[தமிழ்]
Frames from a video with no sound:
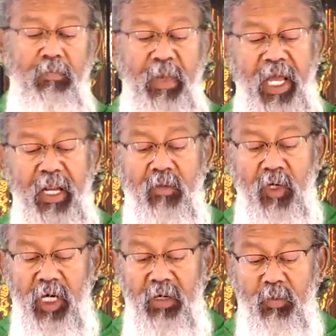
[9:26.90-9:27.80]
மேலும்
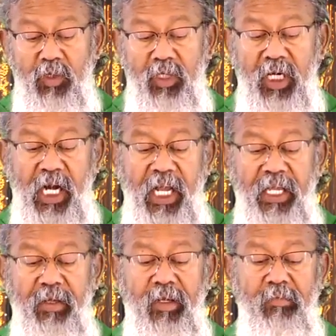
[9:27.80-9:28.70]
உங்கள் முத்துக்களை
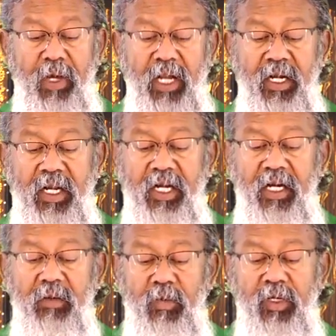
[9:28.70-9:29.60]

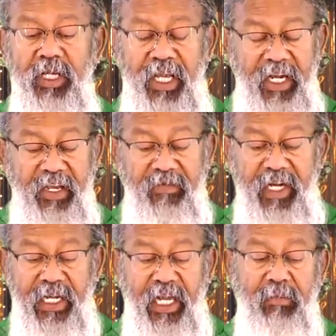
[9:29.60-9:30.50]
பன்றிகள் முன் எரிய
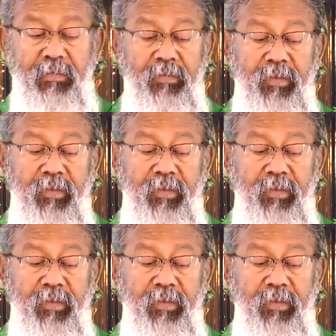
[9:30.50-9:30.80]
வேண்டாம்